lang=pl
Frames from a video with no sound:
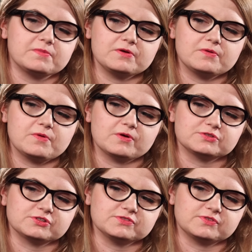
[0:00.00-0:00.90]
było
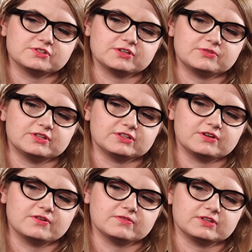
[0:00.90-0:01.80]
coś w rodzaju
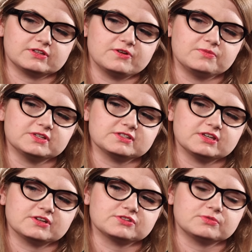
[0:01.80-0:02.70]
takiego, takiego
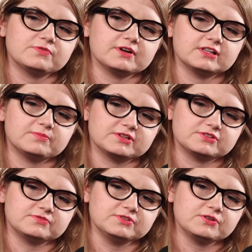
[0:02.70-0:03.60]
miejsca jak stołówka dla
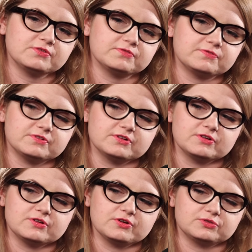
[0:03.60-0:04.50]
pracowników,
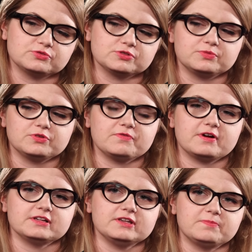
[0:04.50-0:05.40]
e, którzy
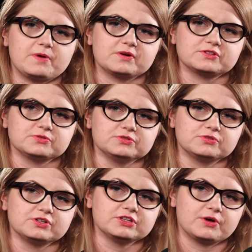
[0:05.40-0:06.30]
budowali Pałac
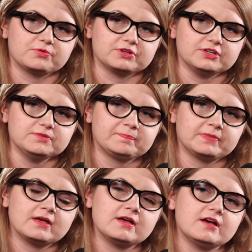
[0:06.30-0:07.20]
Kultury i Nauki.
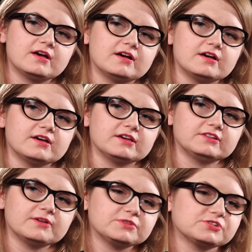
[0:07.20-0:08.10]
E, I
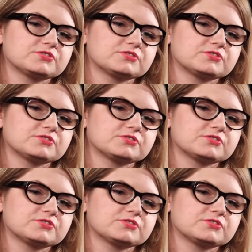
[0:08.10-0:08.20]
tam też